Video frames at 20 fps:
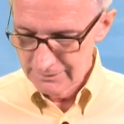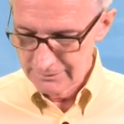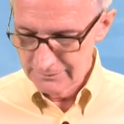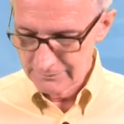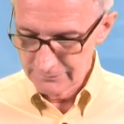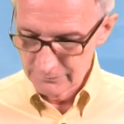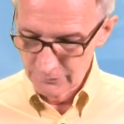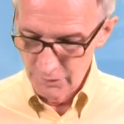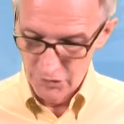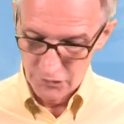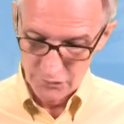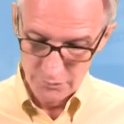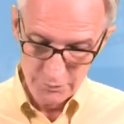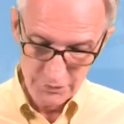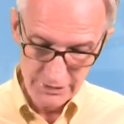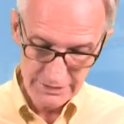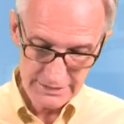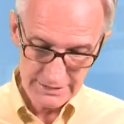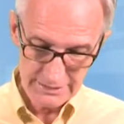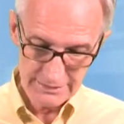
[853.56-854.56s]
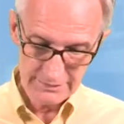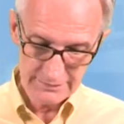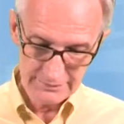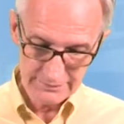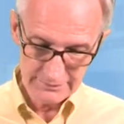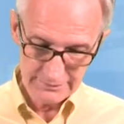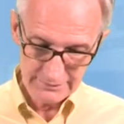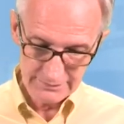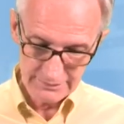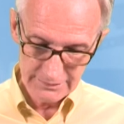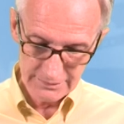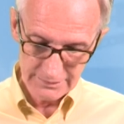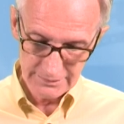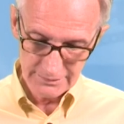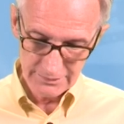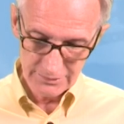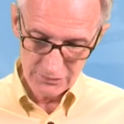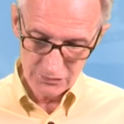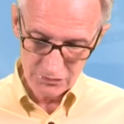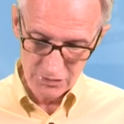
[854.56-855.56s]
Bueno, pues
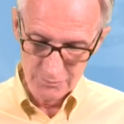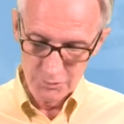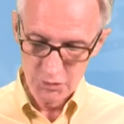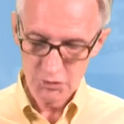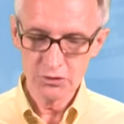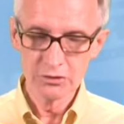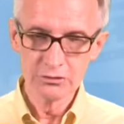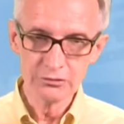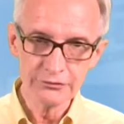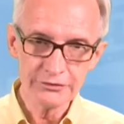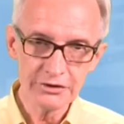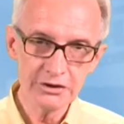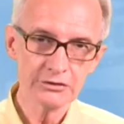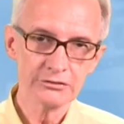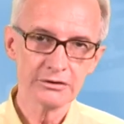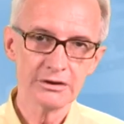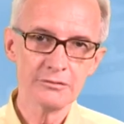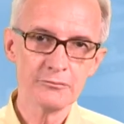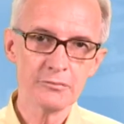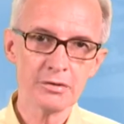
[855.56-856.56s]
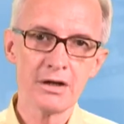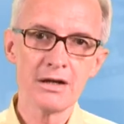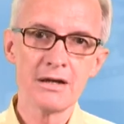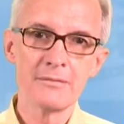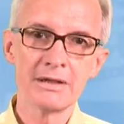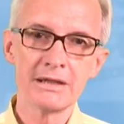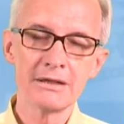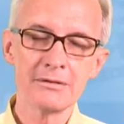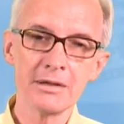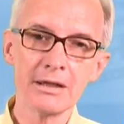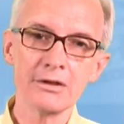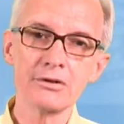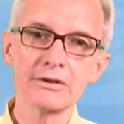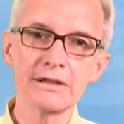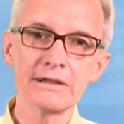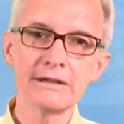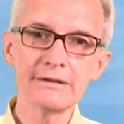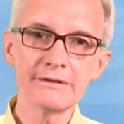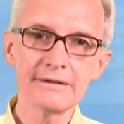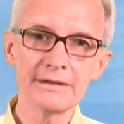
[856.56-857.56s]
como solución de un problema de valor
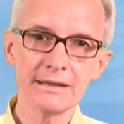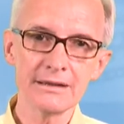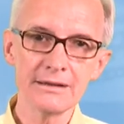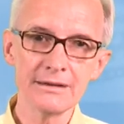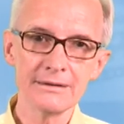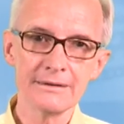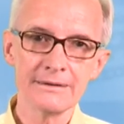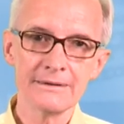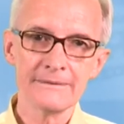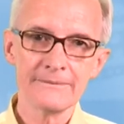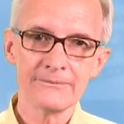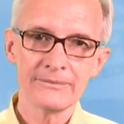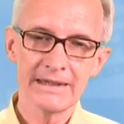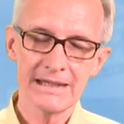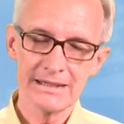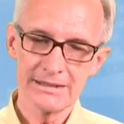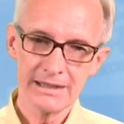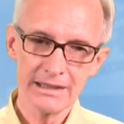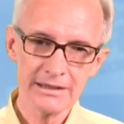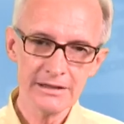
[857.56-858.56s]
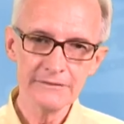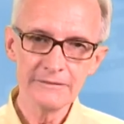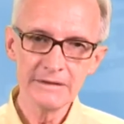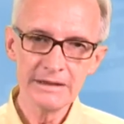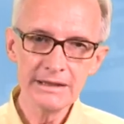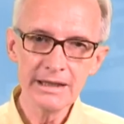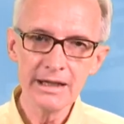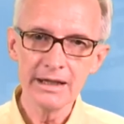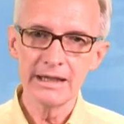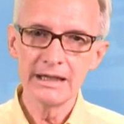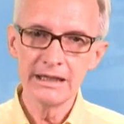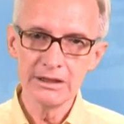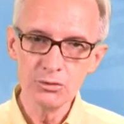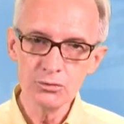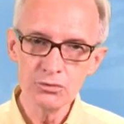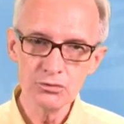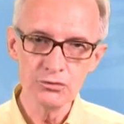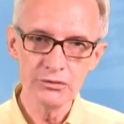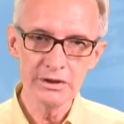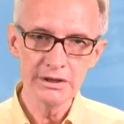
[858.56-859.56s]
inicial está definida en
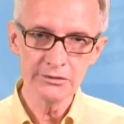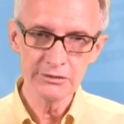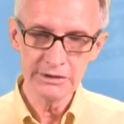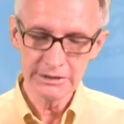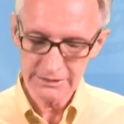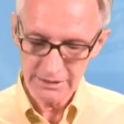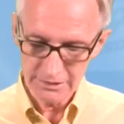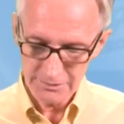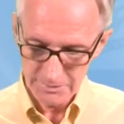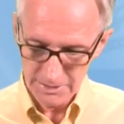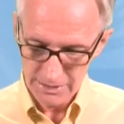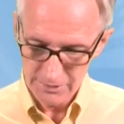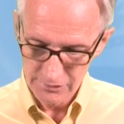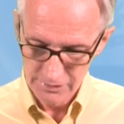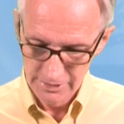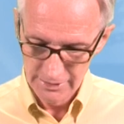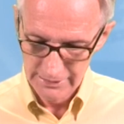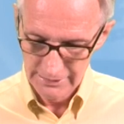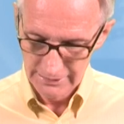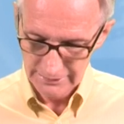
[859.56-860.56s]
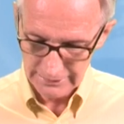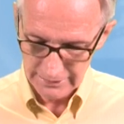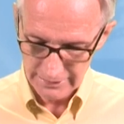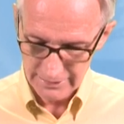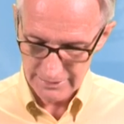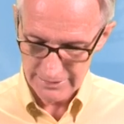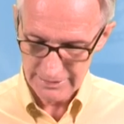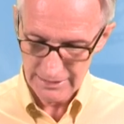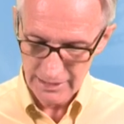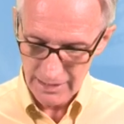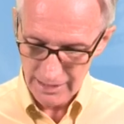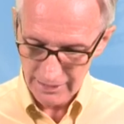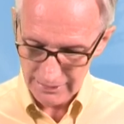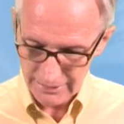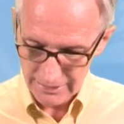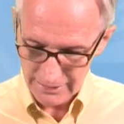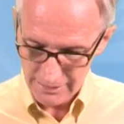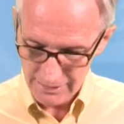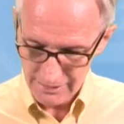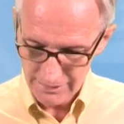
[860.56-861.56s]
un único intervalo que es
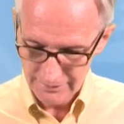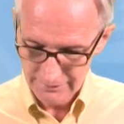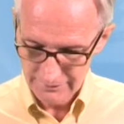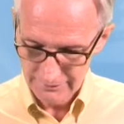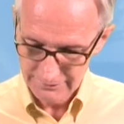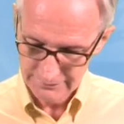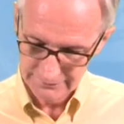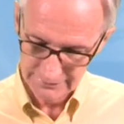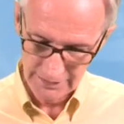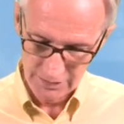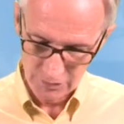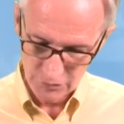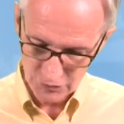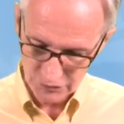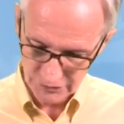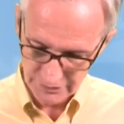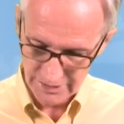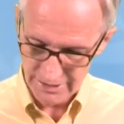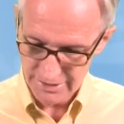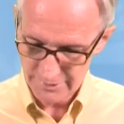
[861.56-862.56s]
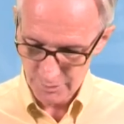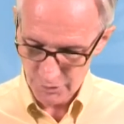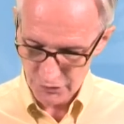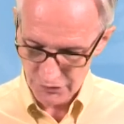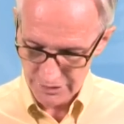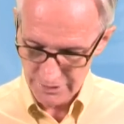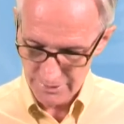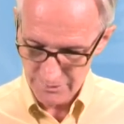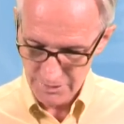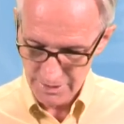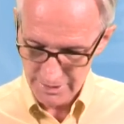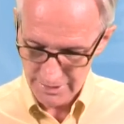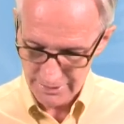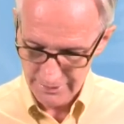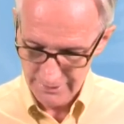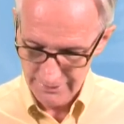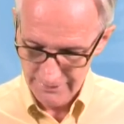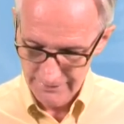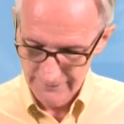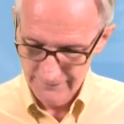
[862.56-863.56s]
aquel de los tres posibles
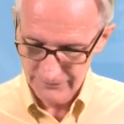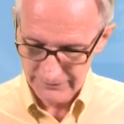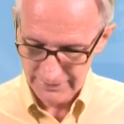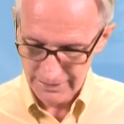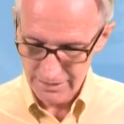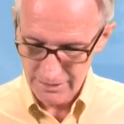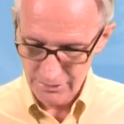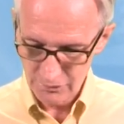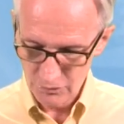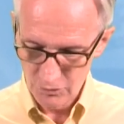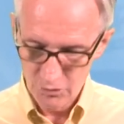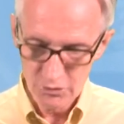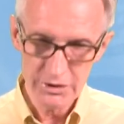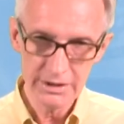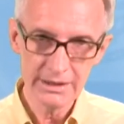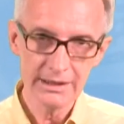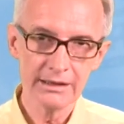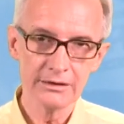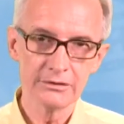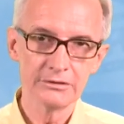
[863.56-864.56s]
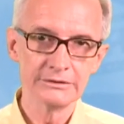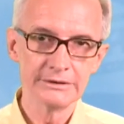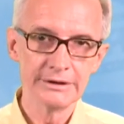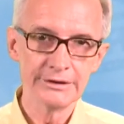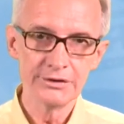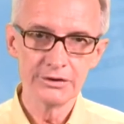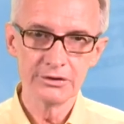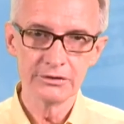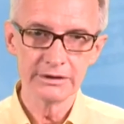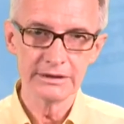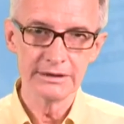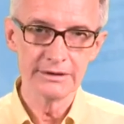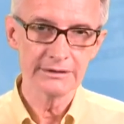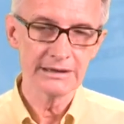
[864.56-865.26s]
que incluye la condición,